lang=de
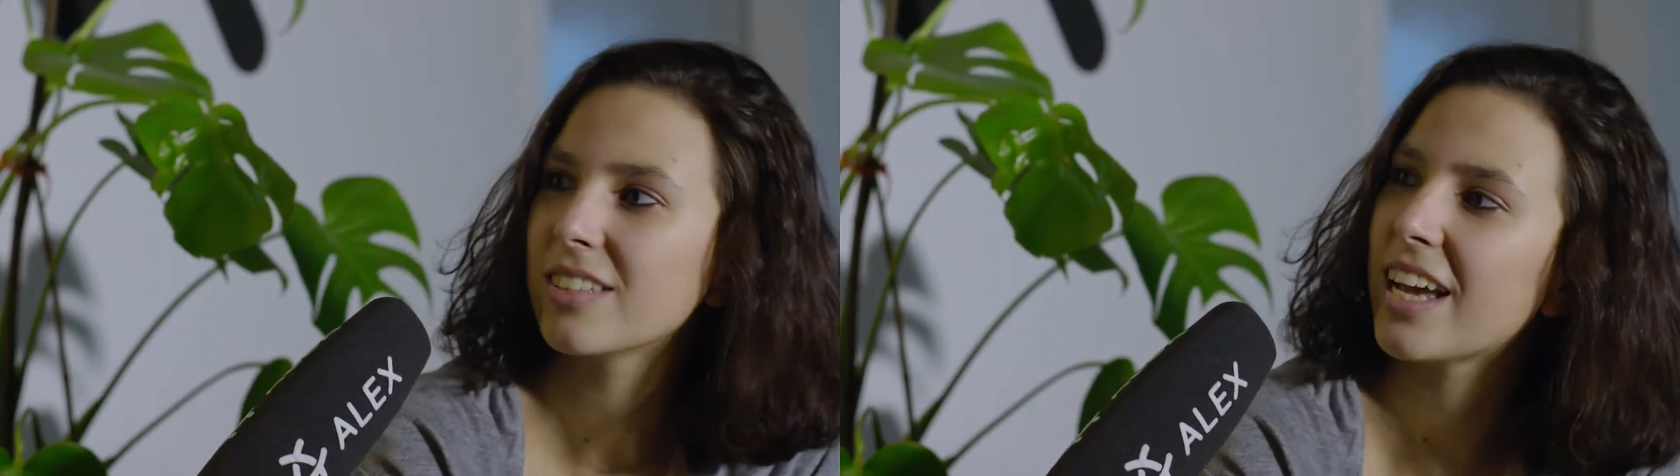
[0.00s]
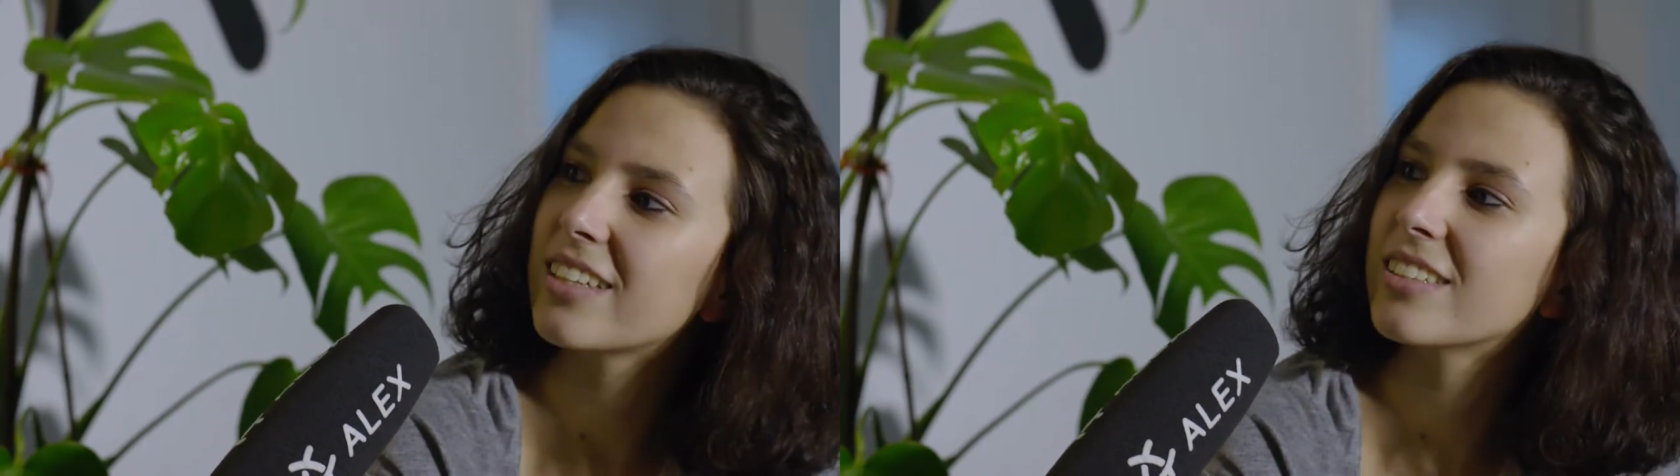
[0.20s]

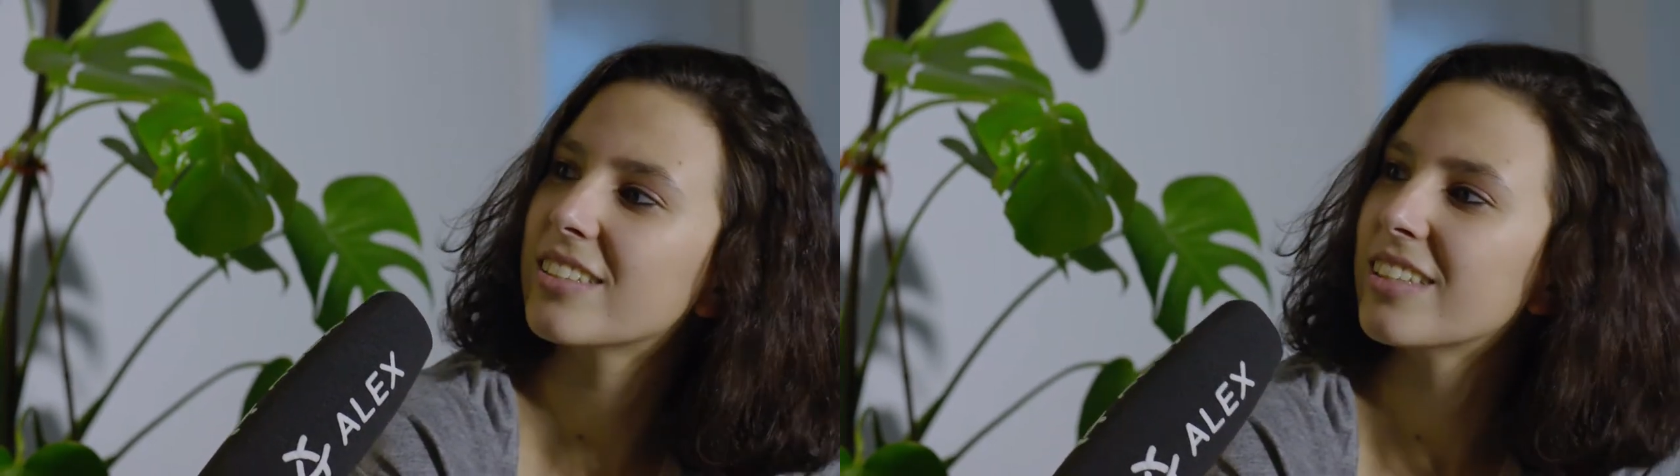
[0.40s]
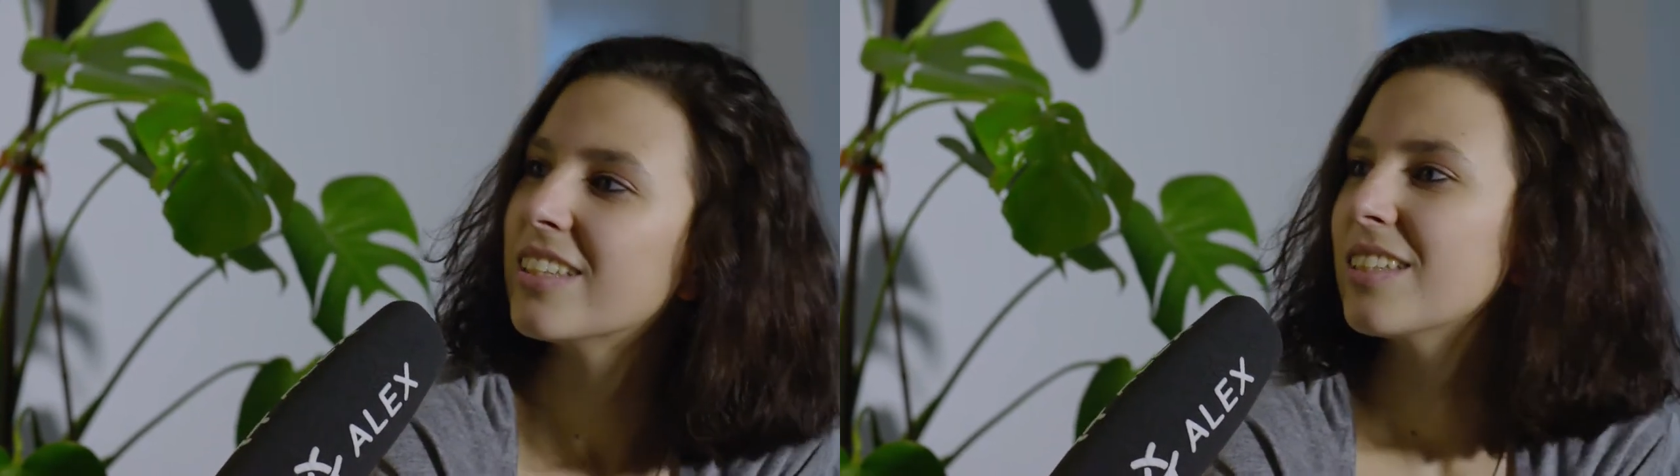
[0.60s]

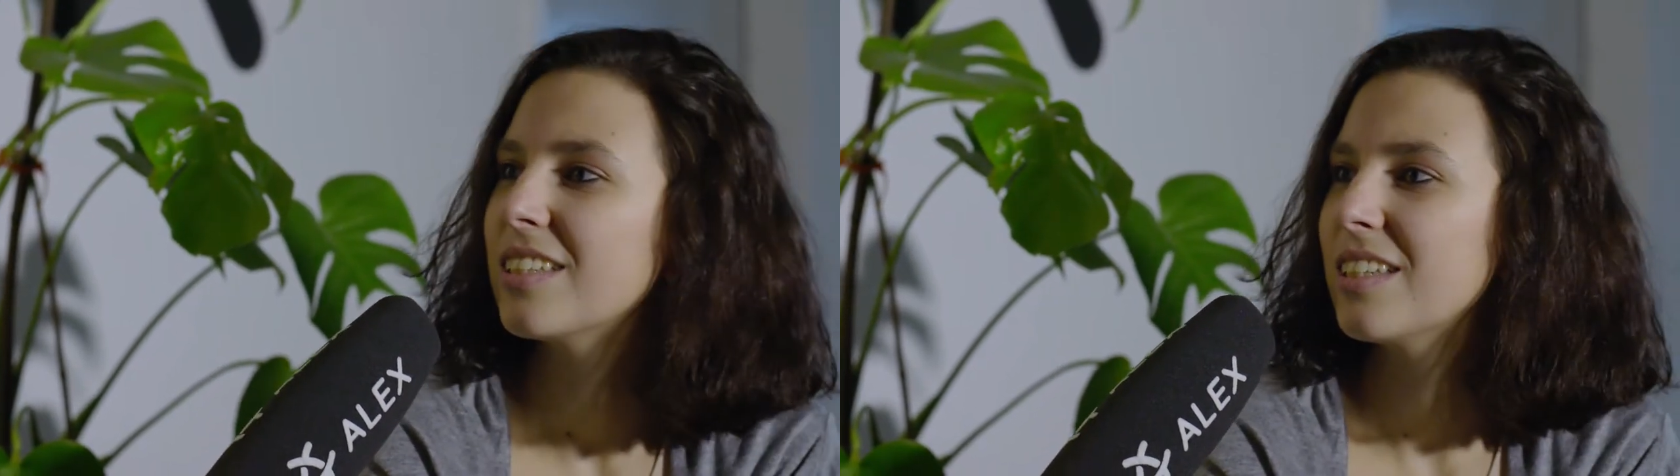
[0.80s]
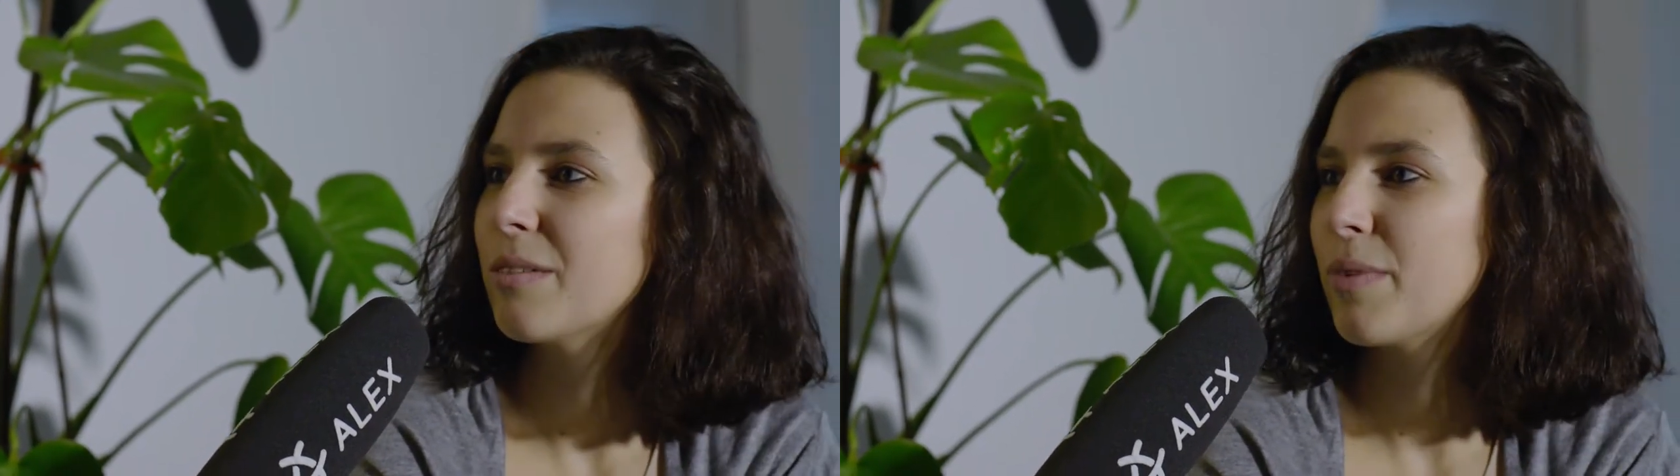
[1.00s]
Seite
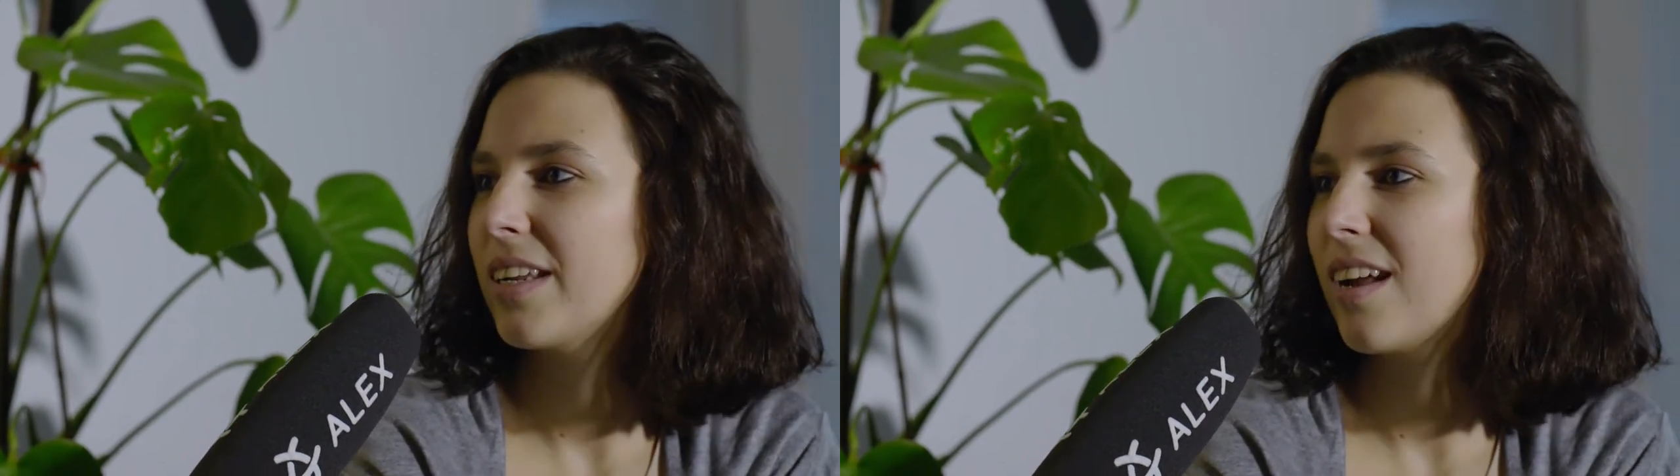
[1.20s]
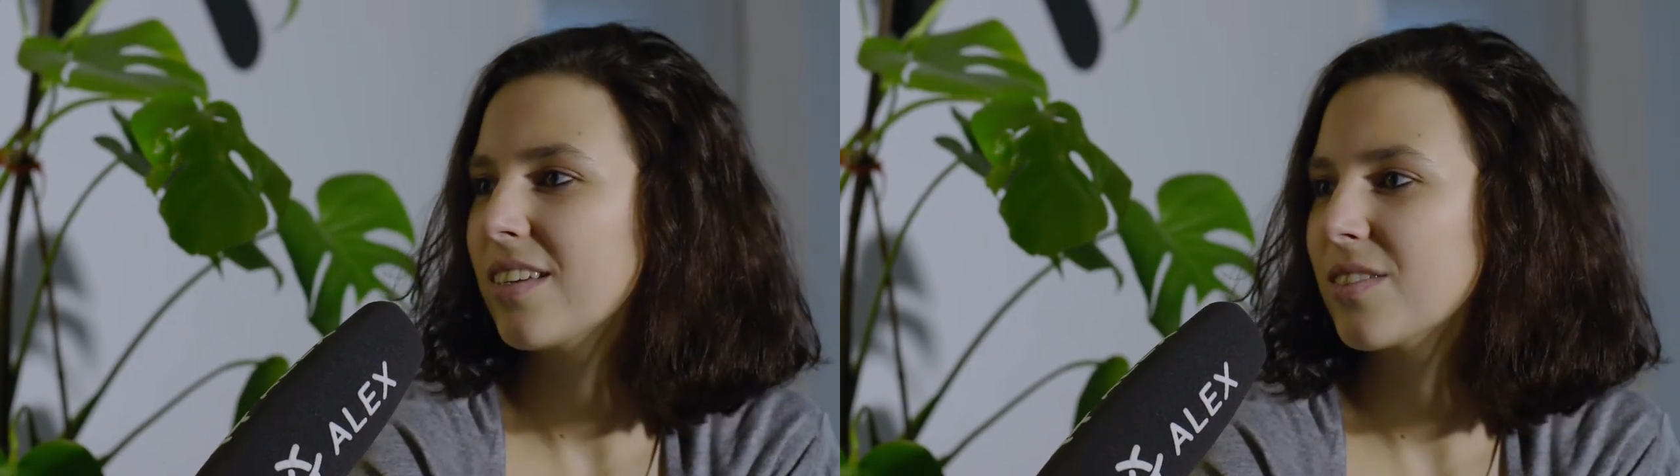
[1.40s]
die
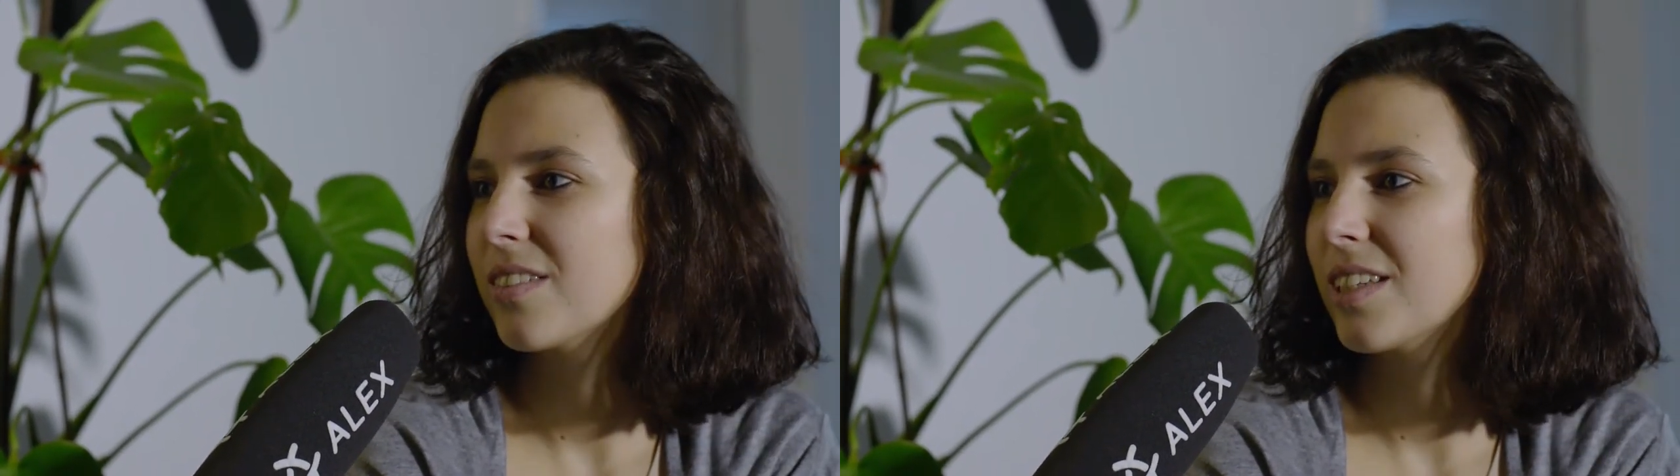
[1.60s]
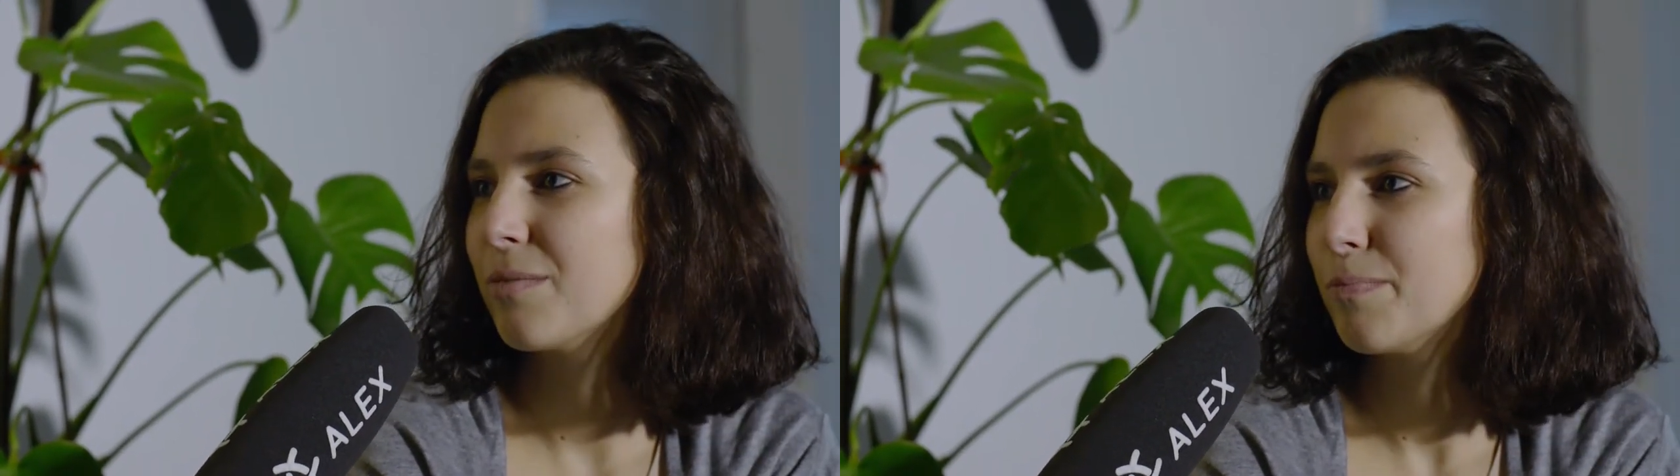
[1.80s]
Berlinale
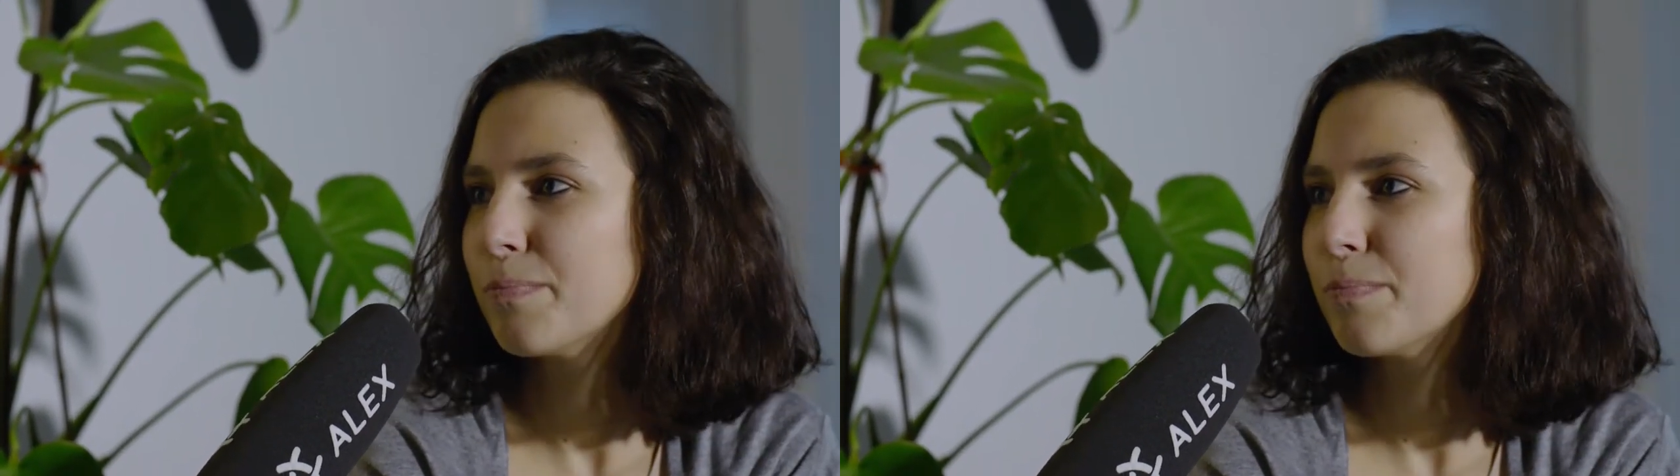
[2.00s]
zu sehen.